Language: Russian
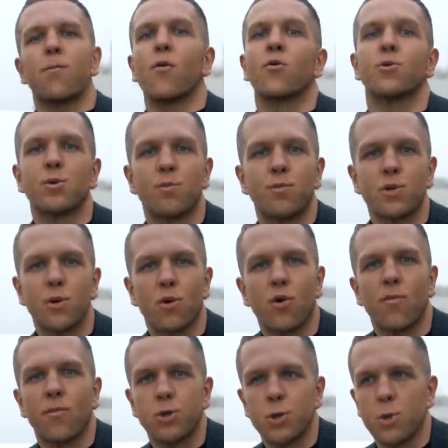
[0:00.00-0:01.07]
полностью без
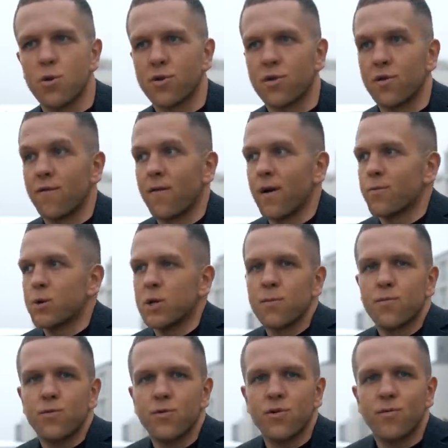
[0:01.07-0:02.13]
хрома черный, вообще
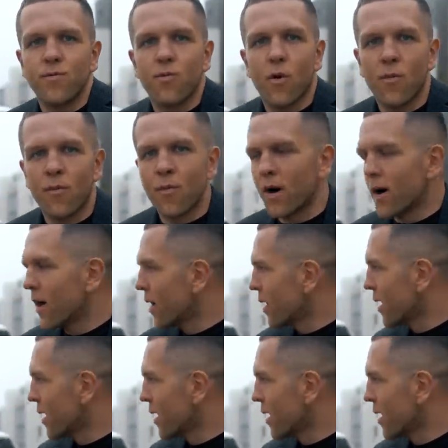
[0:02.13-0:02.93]
будет бомба.